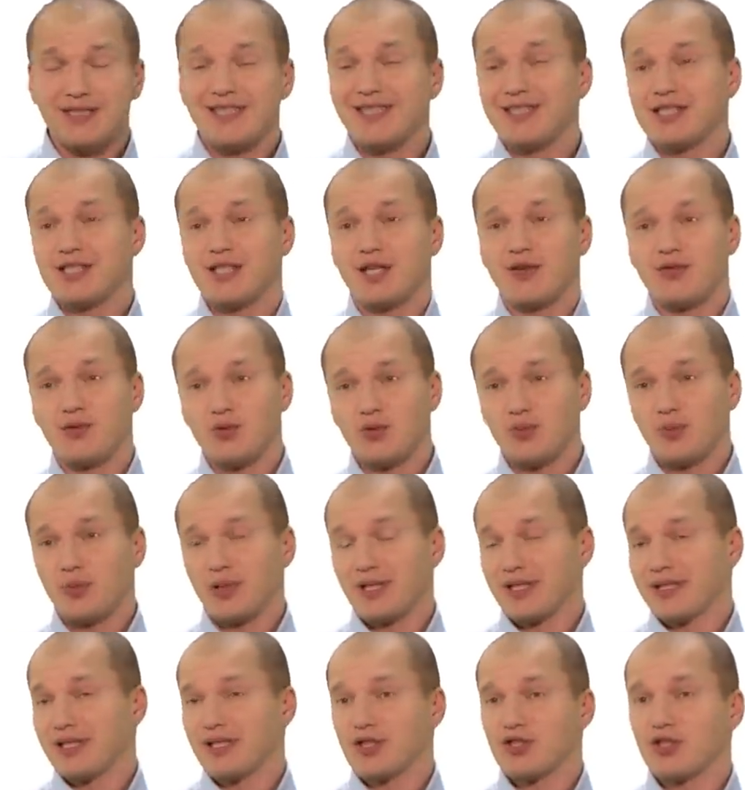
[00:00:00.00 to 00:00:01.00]
дежавю
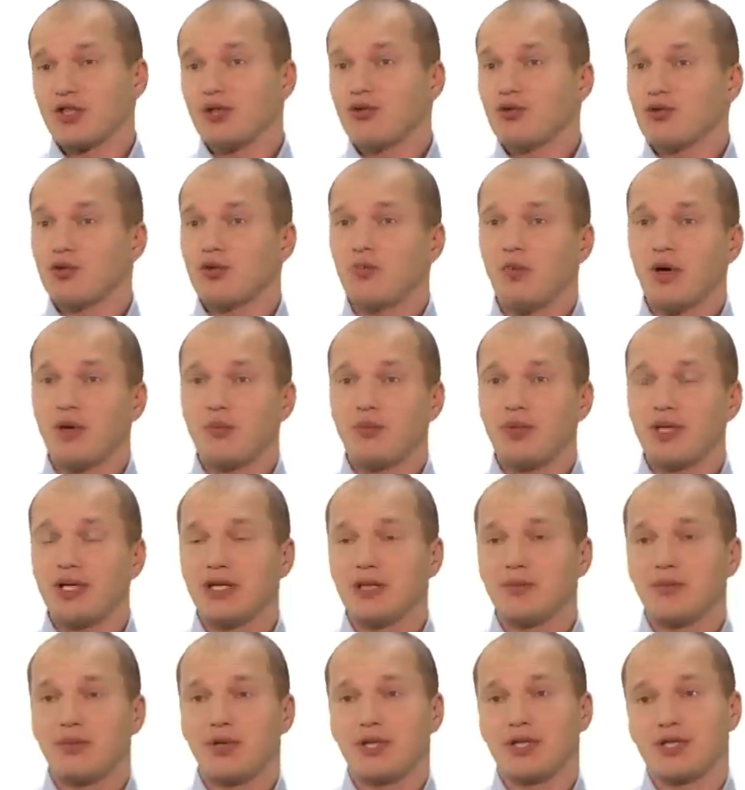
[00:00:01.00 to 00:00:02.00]
по отношению к
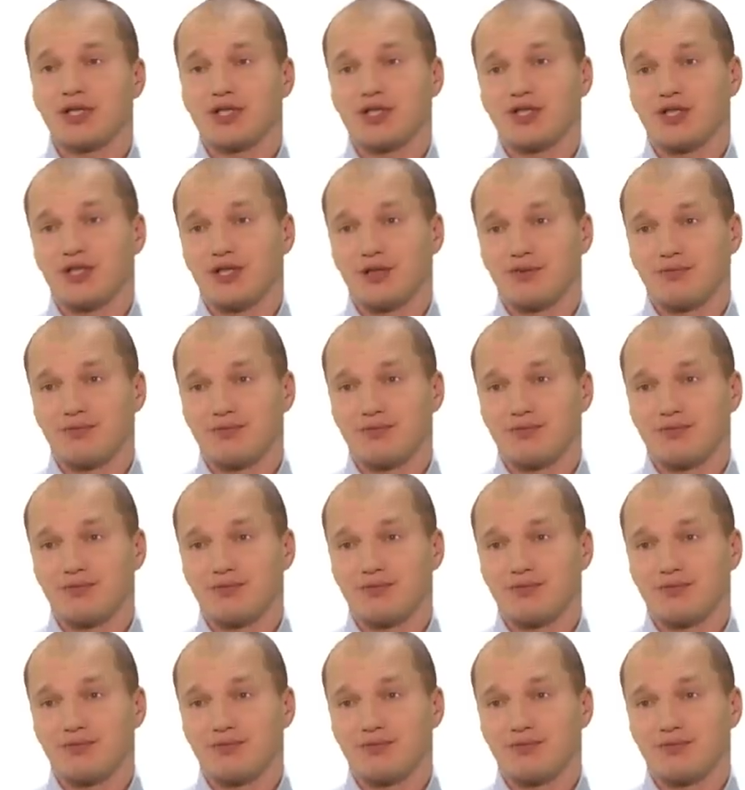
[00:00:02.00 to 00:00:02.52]
мобильным приложениям.